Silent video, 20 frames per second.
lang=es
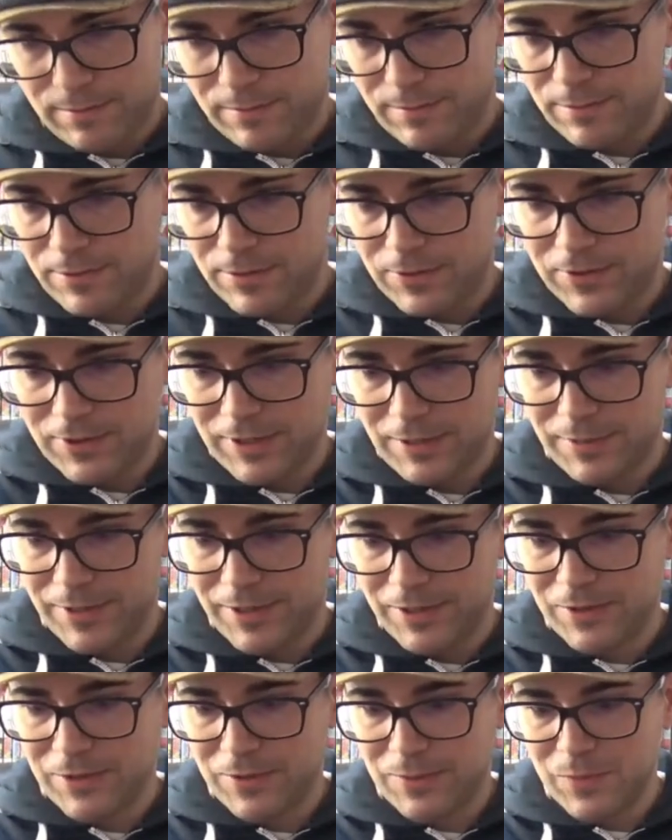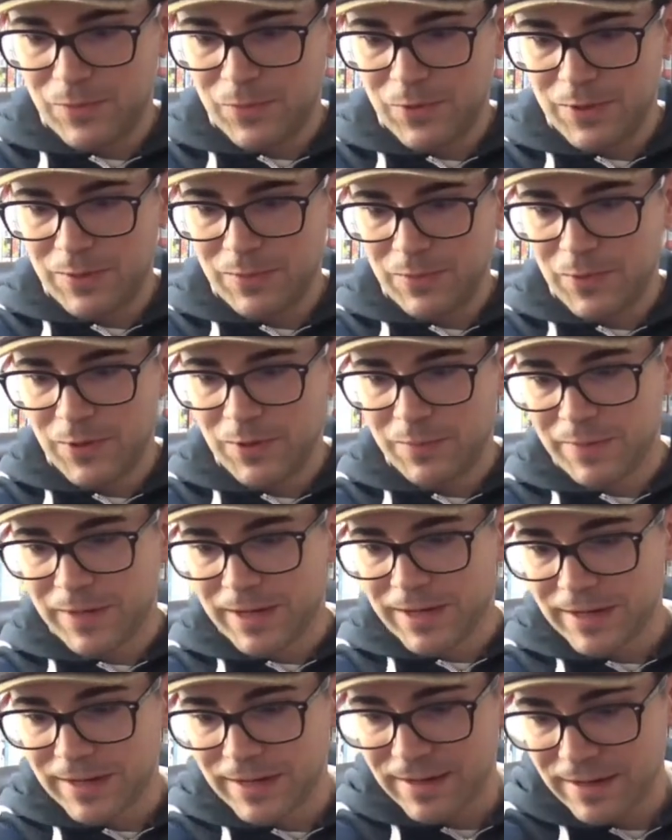Lo estoy abriendo muy, muy
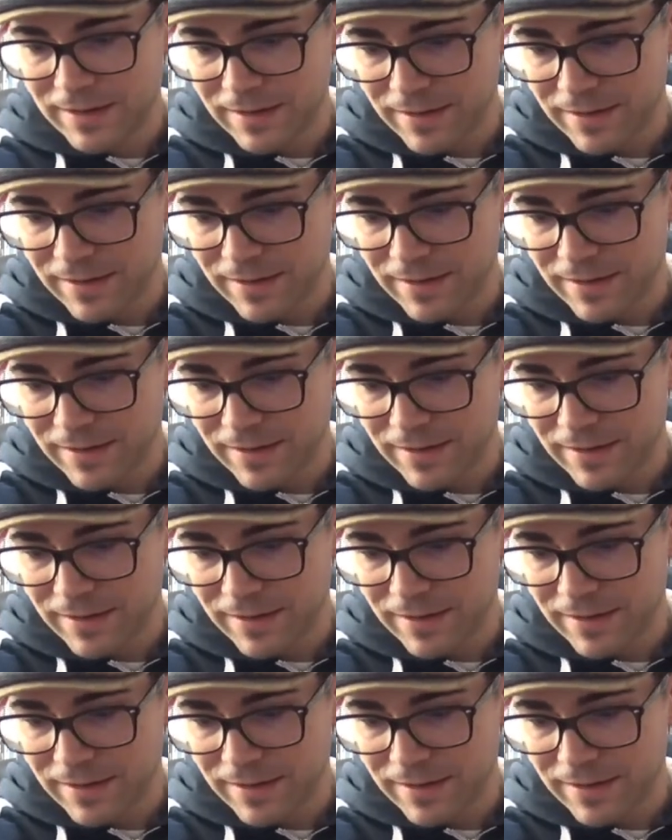mal.